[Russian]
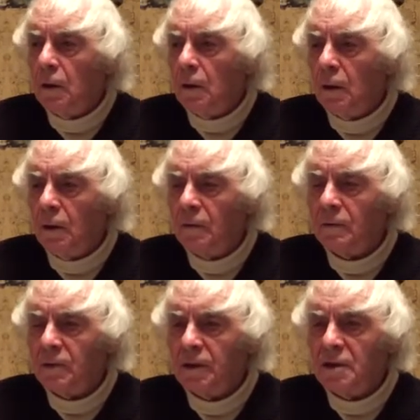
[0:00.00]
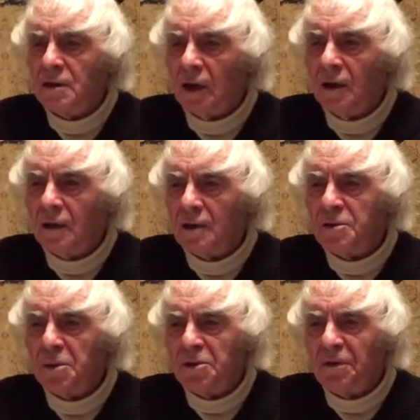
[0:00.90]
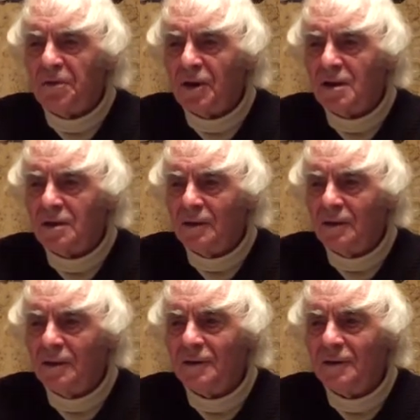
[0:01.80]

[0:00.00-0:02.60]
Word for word: А, есть такая расхожая фраза,